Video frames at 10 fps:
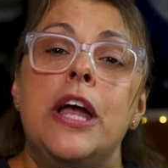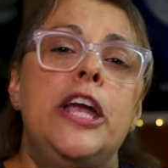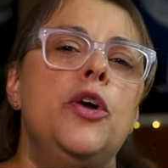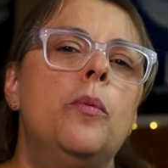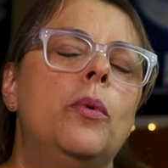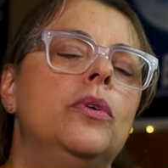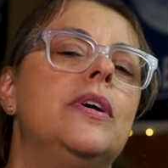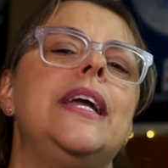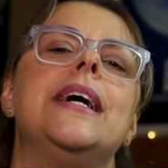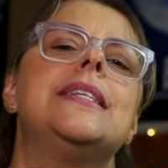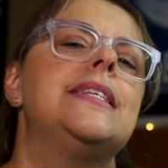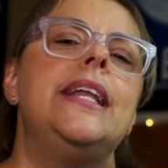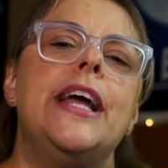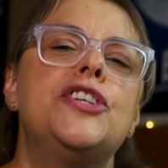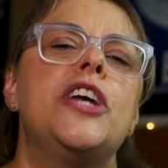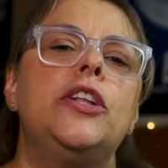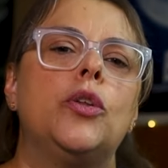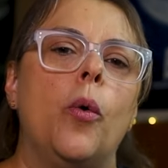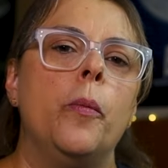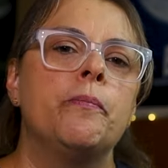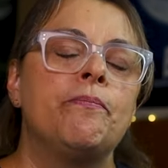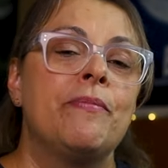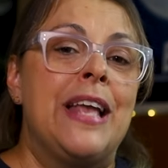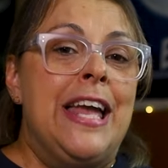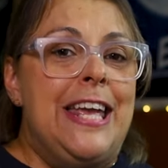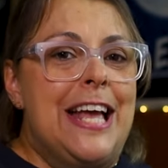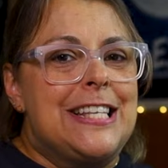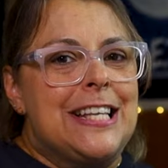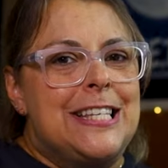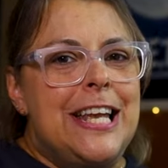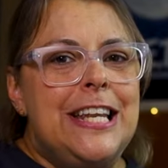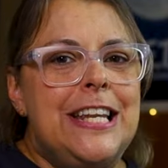em um mundo que antes ele rejeitou. E essa cena